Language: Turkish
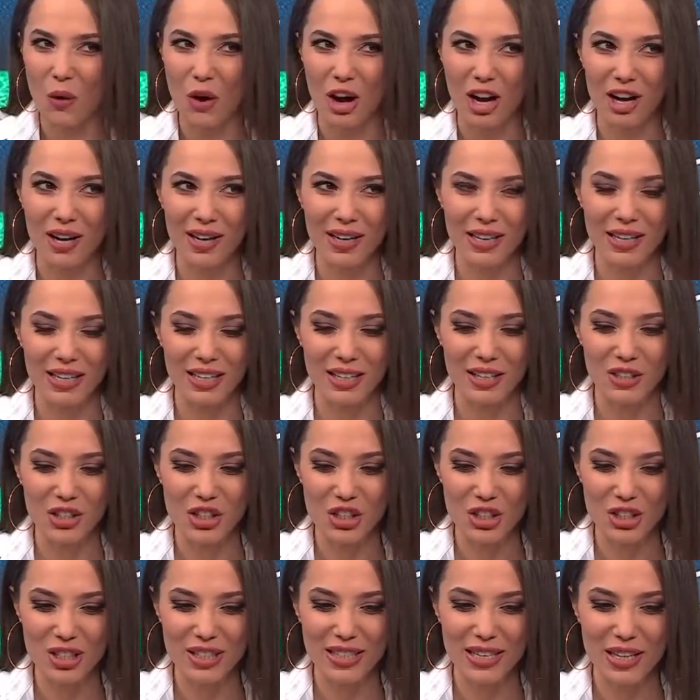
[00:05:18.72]
o e,
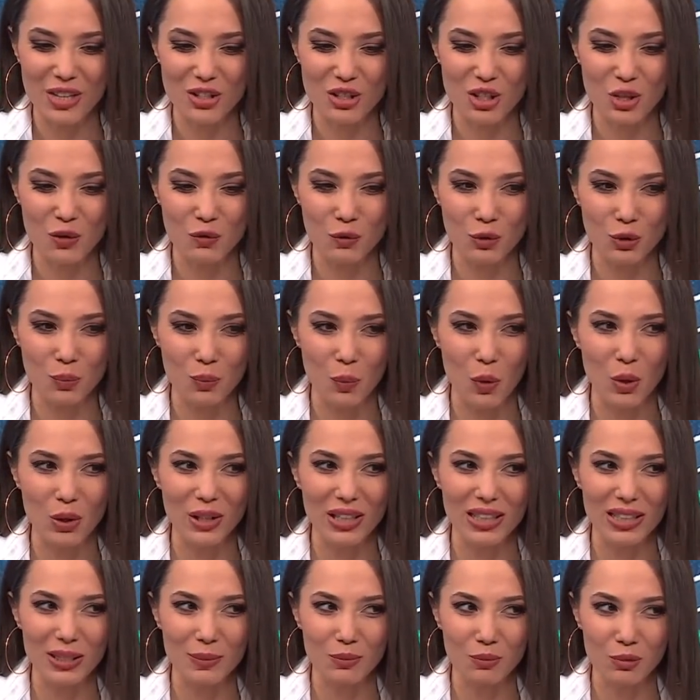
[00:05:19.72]
aşırı derecede
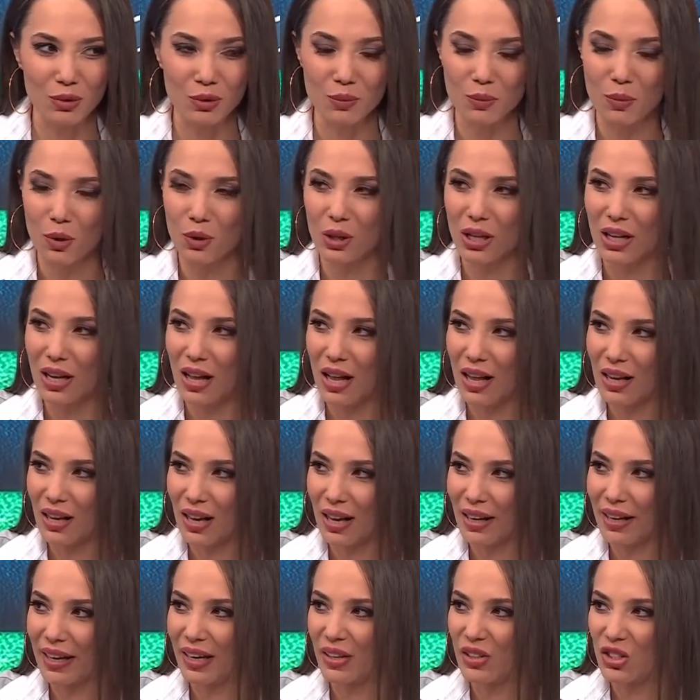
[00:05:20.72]
futbola yatıp futbolla
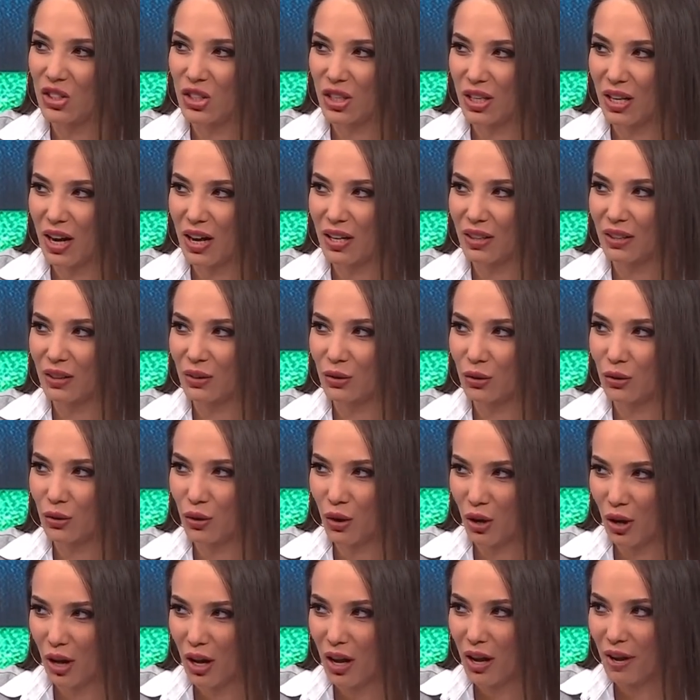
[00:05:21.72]
kalkan gençleri
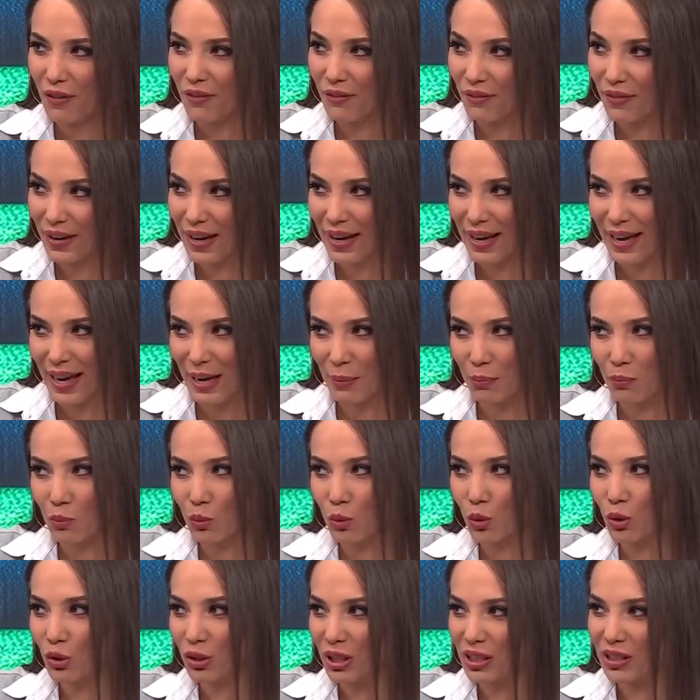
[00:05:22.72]
anlatıyor. Ve
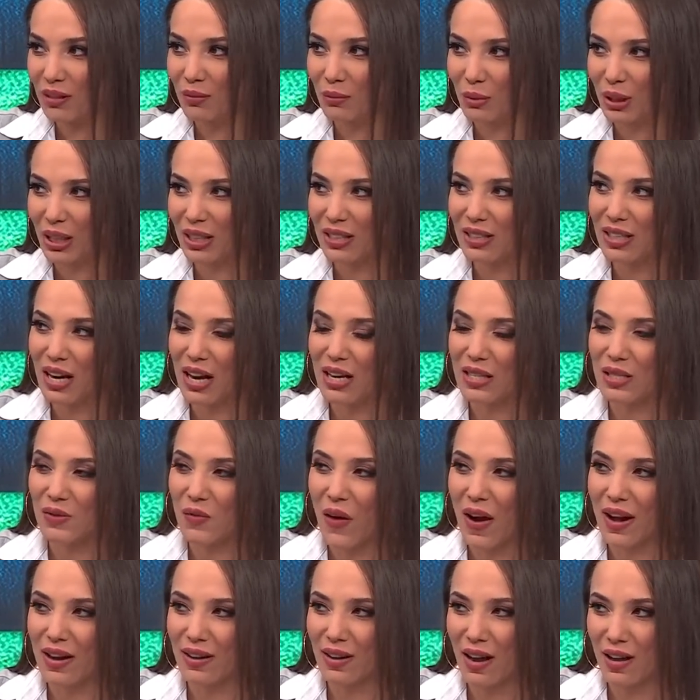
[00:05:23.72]
hep büyük takımlara
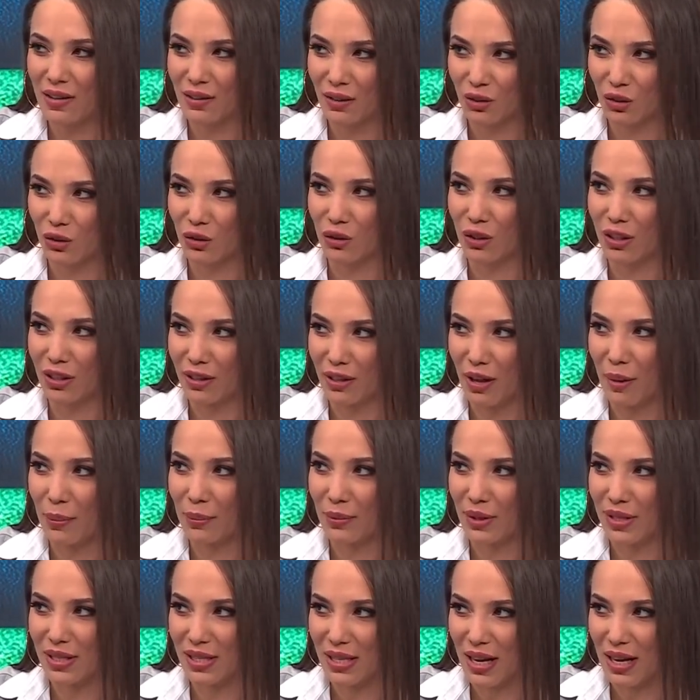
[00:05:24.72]
transferleri anlatıyor
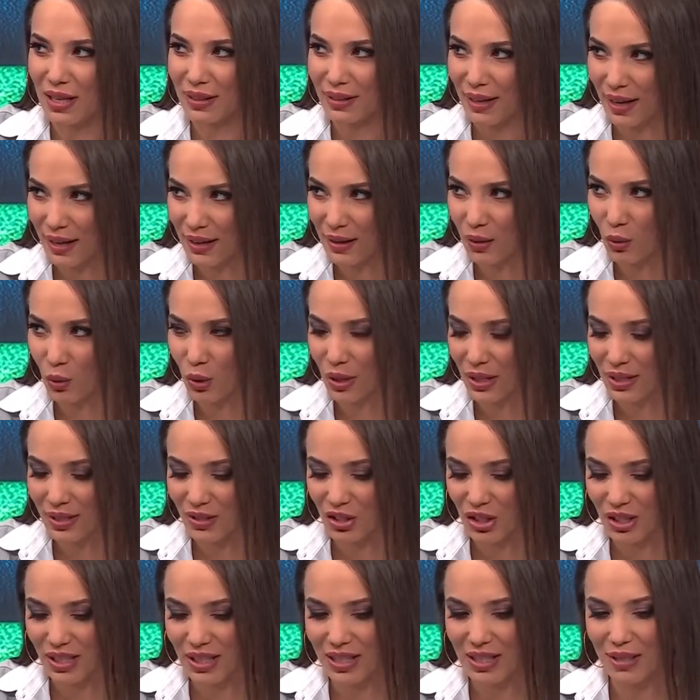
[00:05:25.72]
kitapta zaten. Evet.
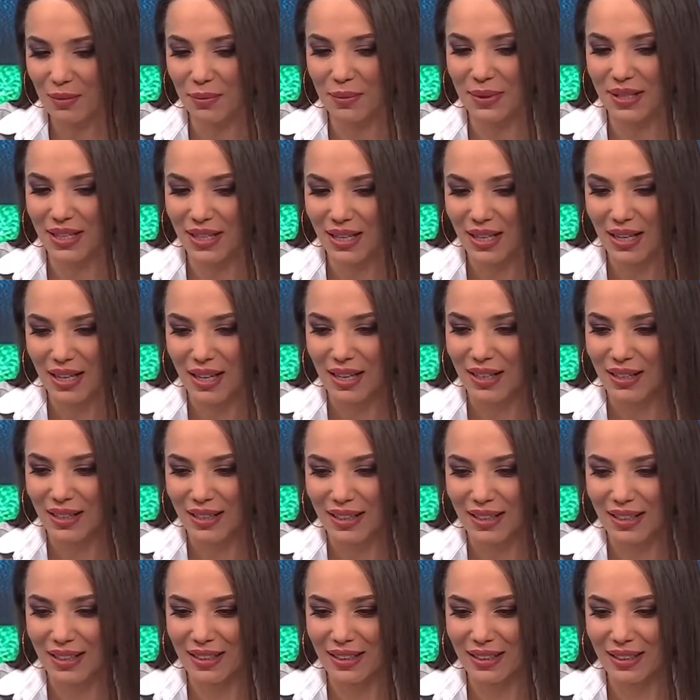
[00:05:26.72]
Orada ciddi bir
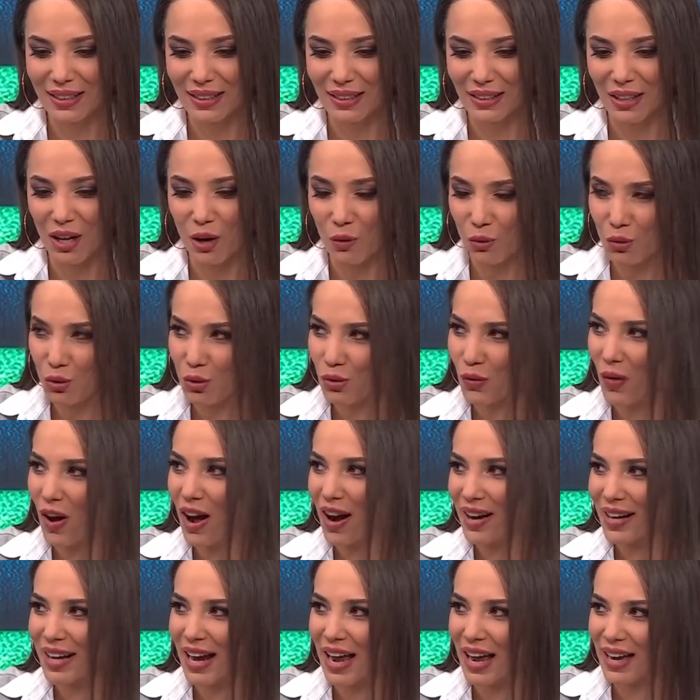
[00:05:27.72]
e, havuz
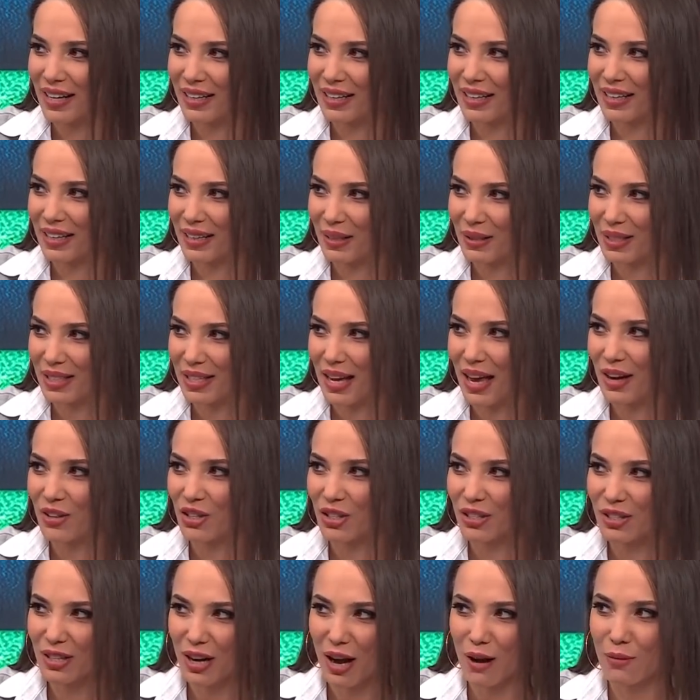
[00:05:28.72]
var yani.
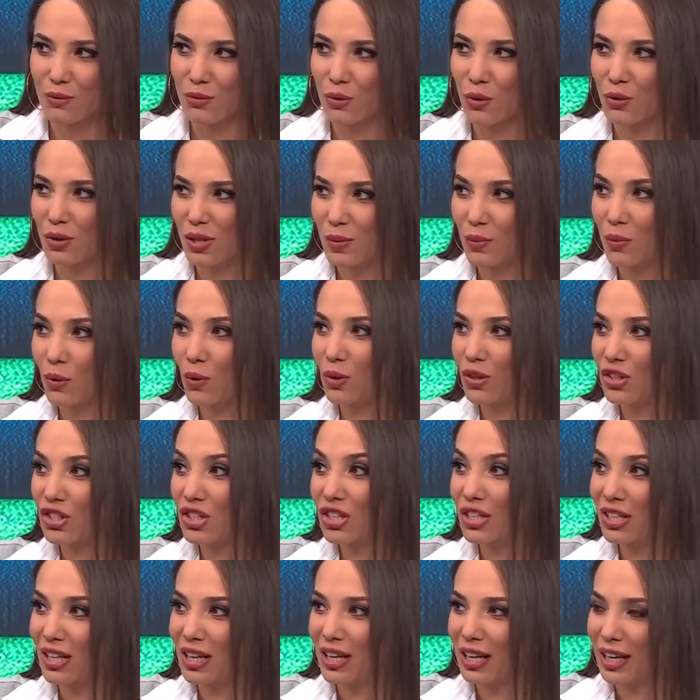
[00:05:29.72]
Sadece Trabzonspor
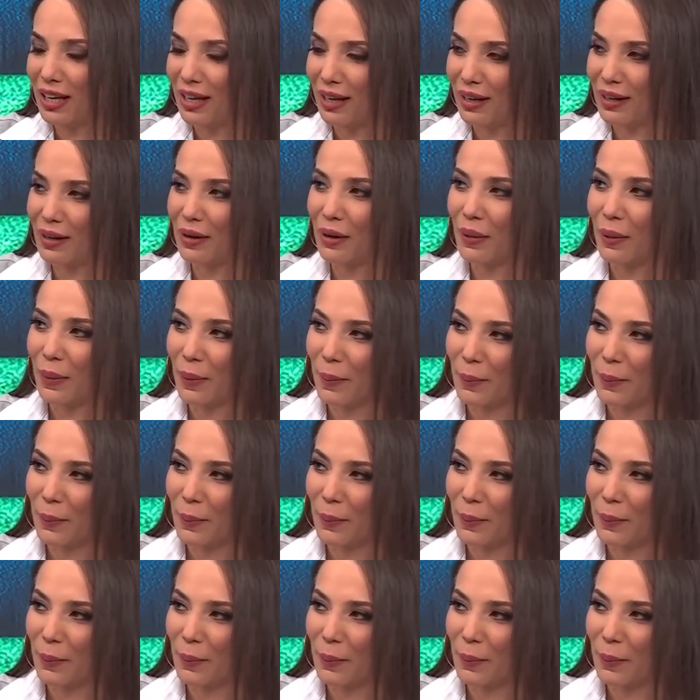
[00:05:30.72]
için de değil. değil.